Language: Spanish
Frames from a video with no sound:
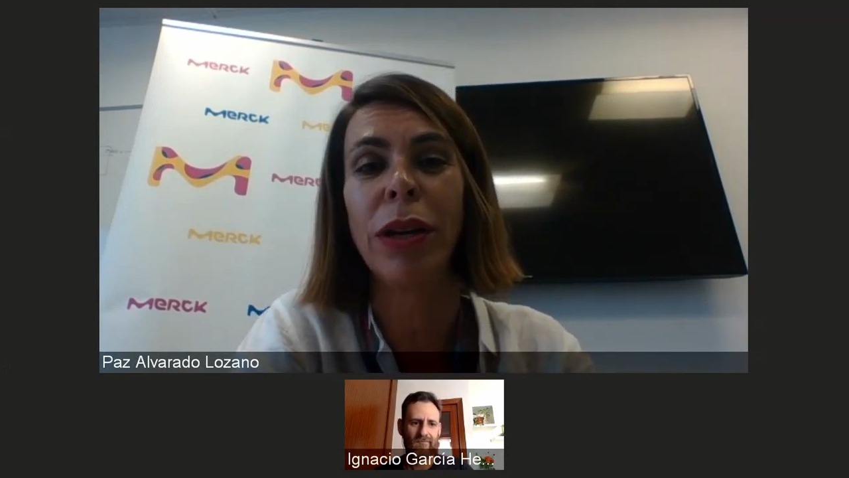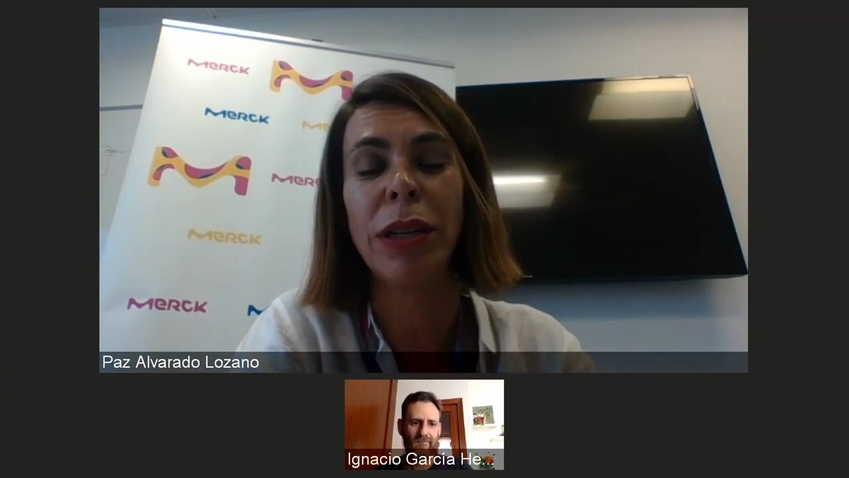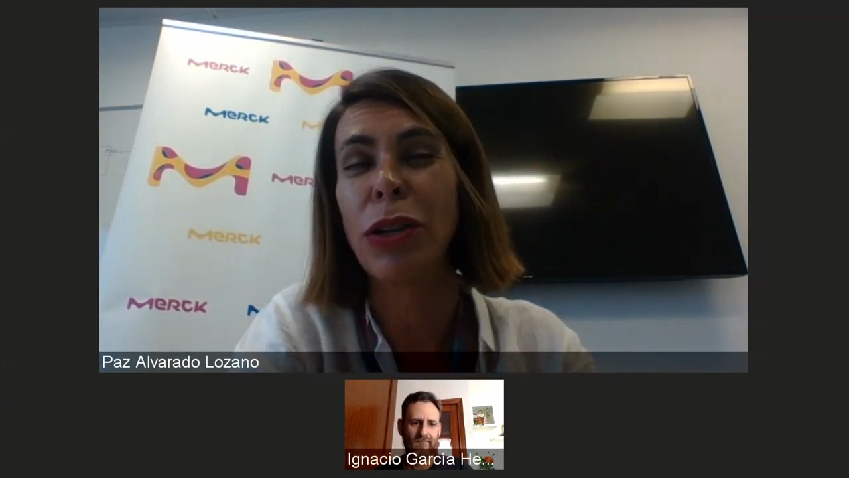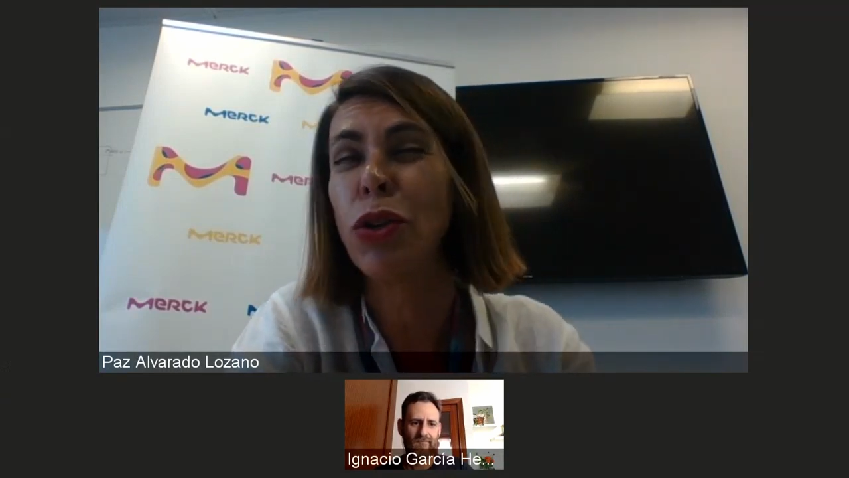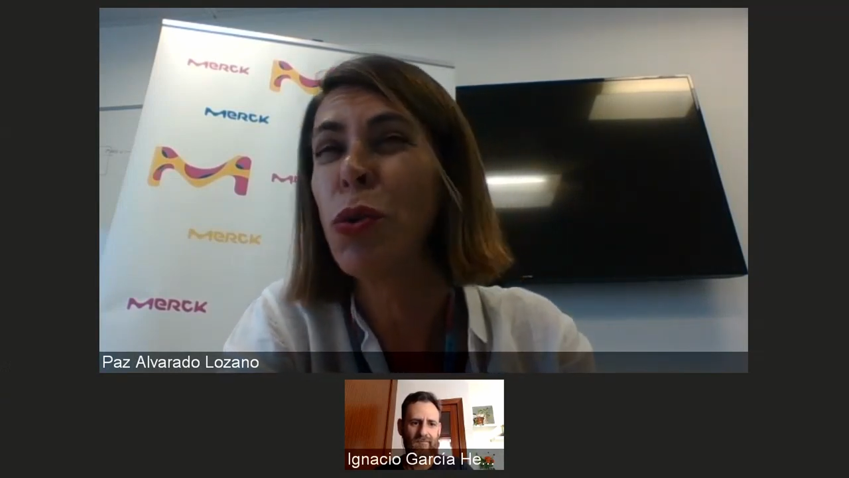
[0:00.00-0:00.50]

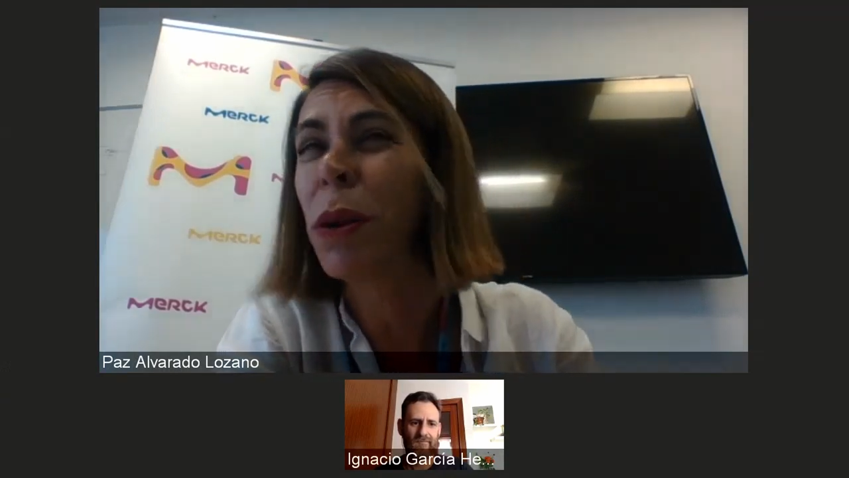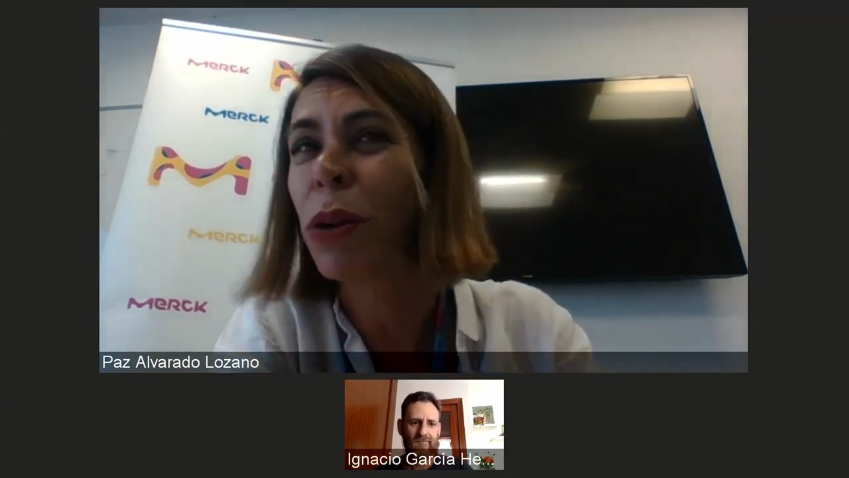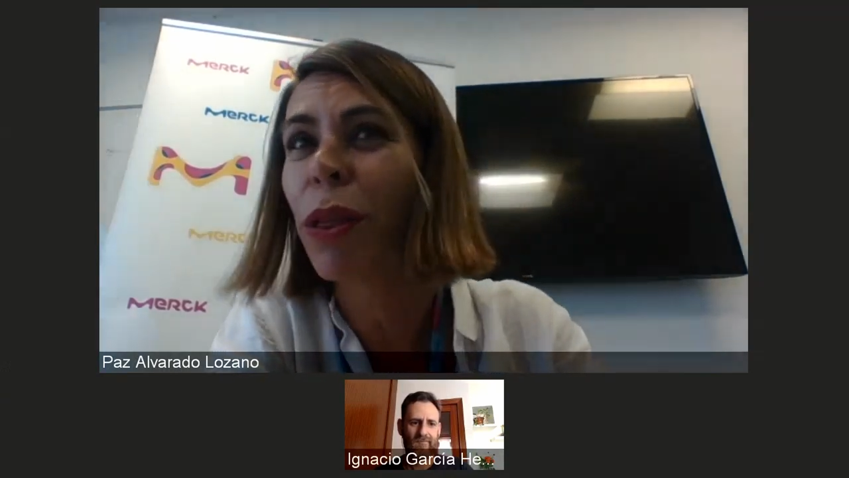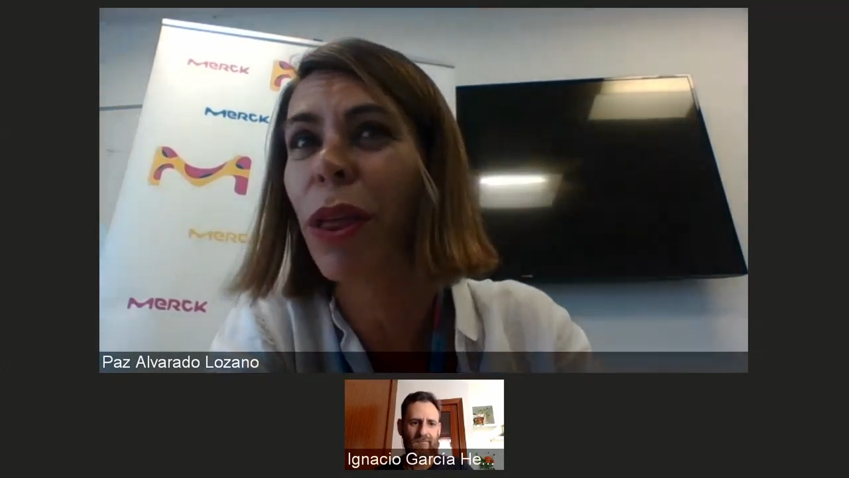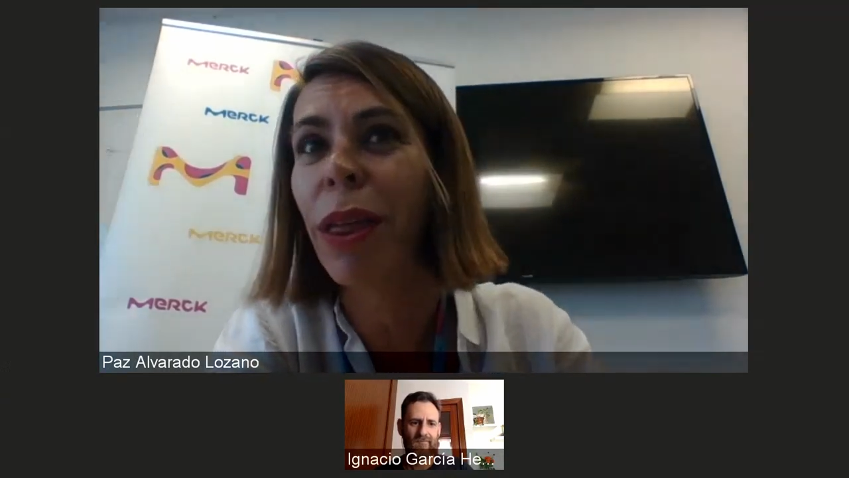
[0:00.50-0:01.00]
están súper
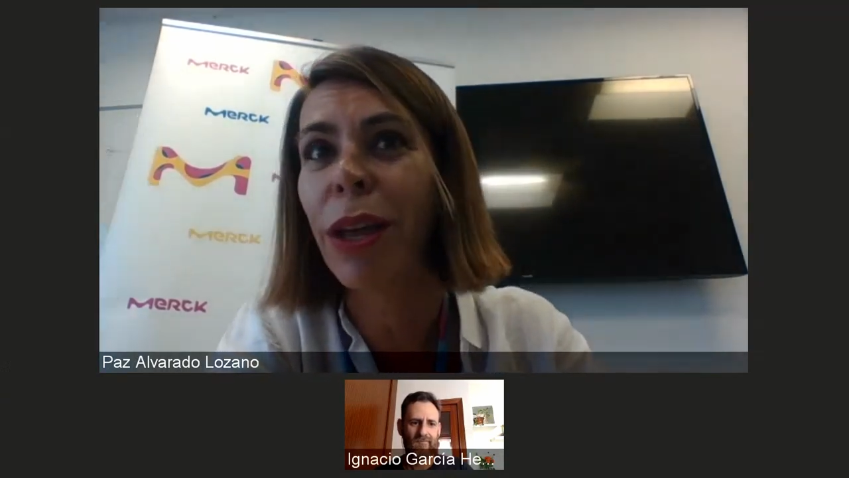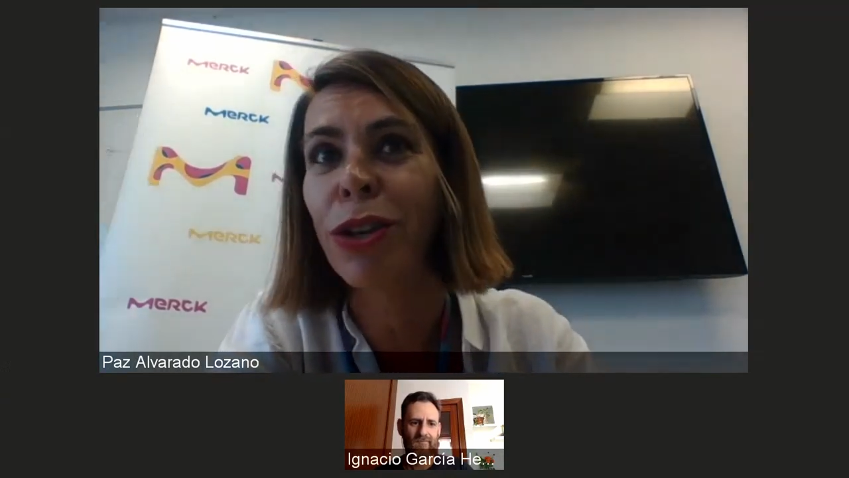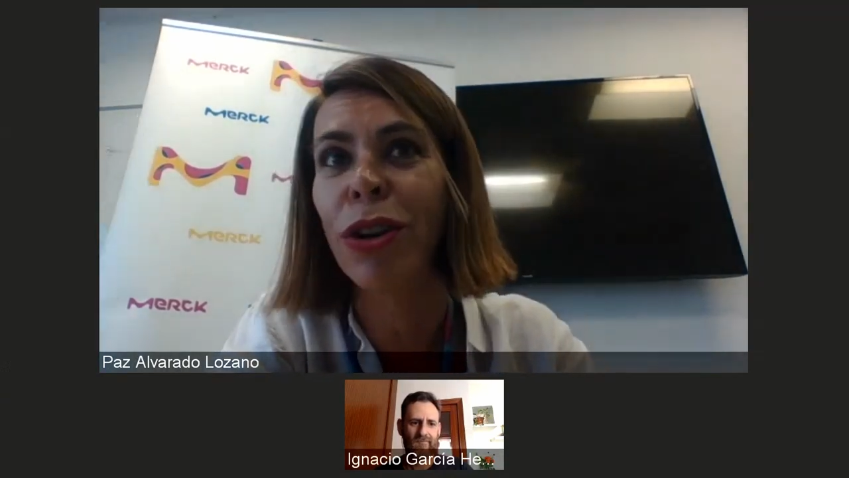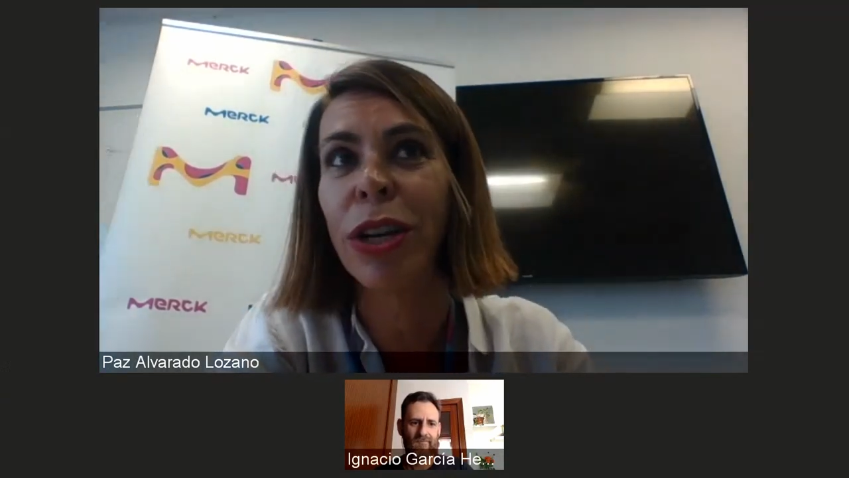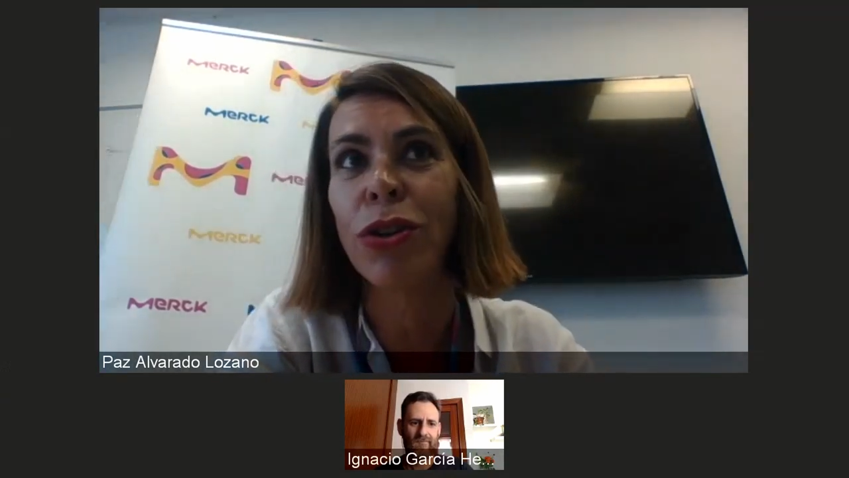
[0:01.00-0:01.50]
concienciados con la